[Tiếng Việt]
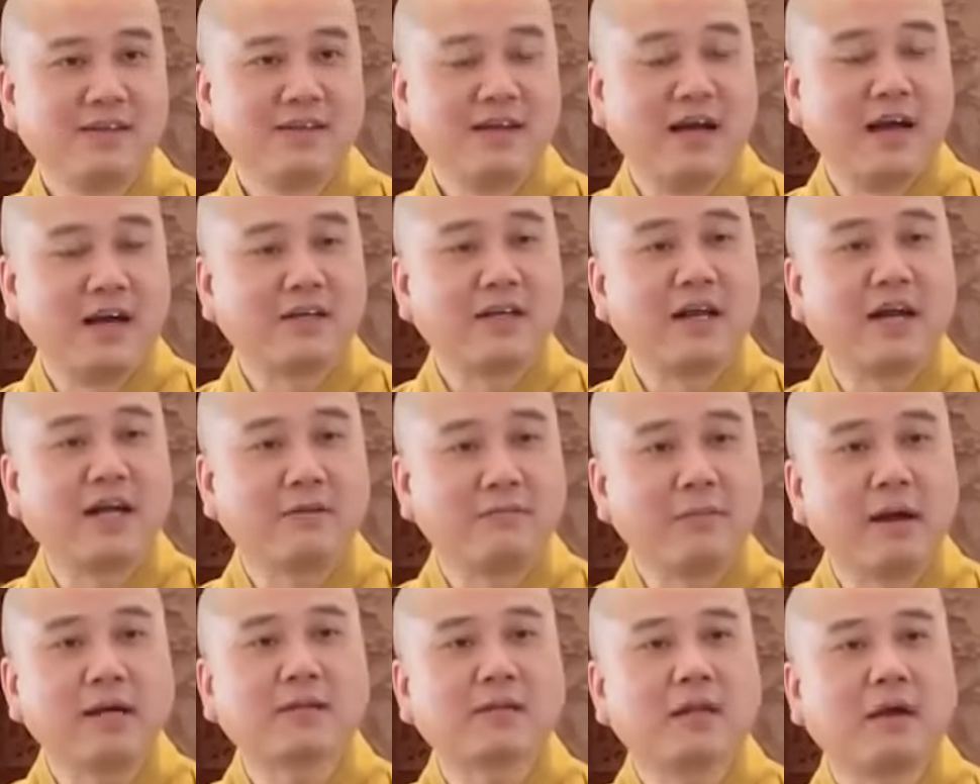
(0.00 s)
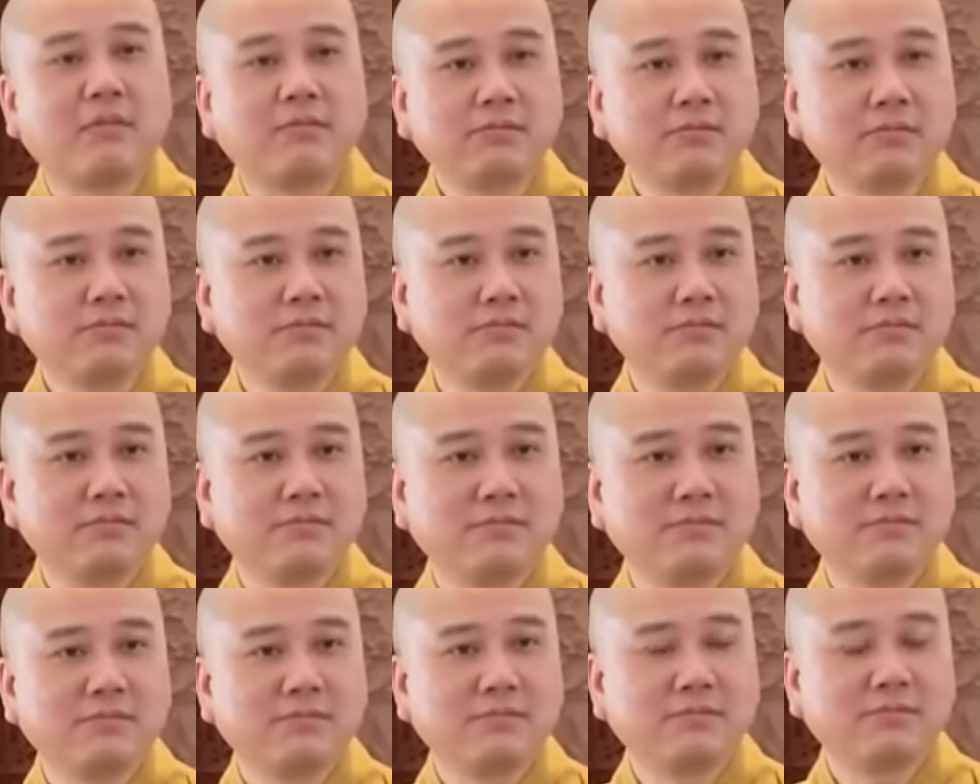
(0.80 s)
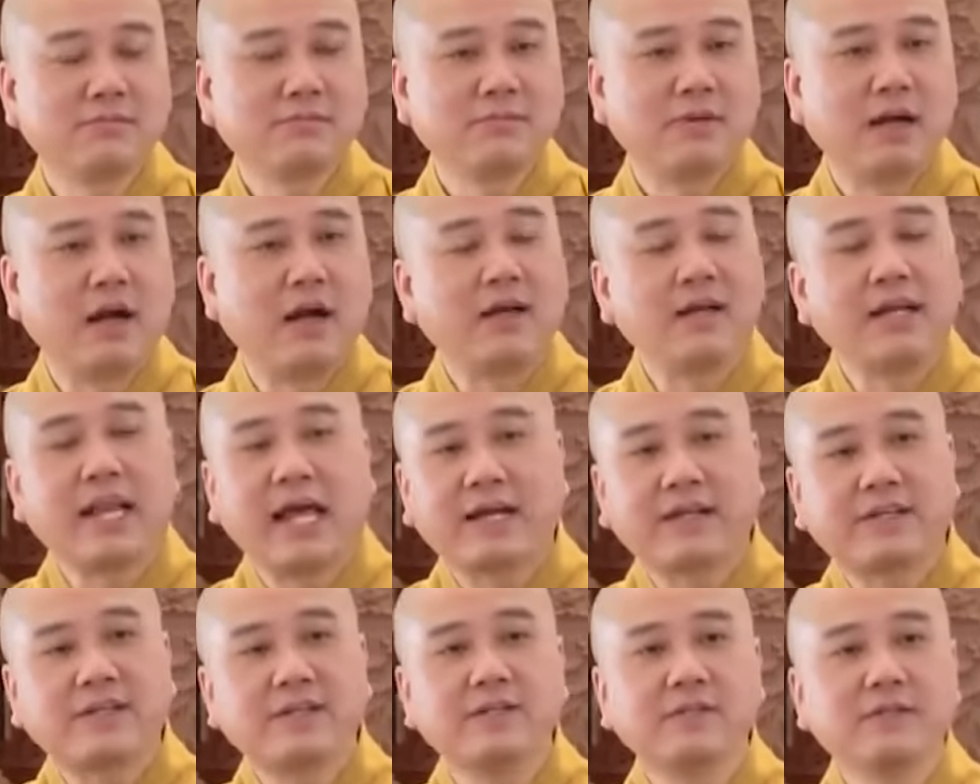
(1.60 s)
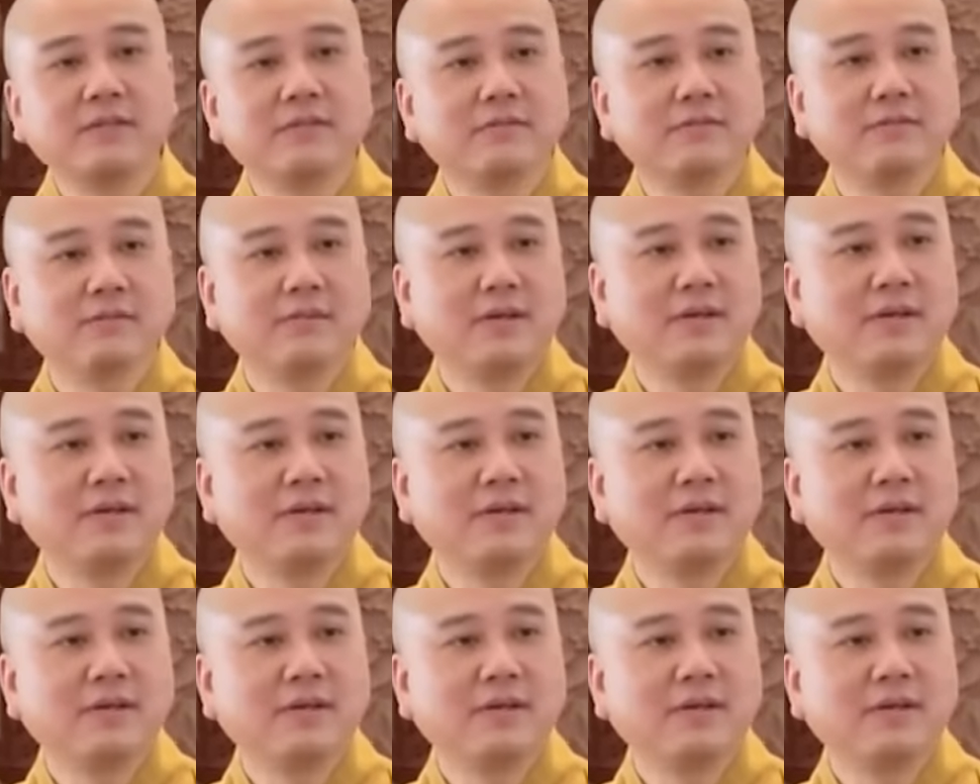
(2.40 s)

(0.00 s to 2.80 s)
ở đời bắc tống ở lạc dương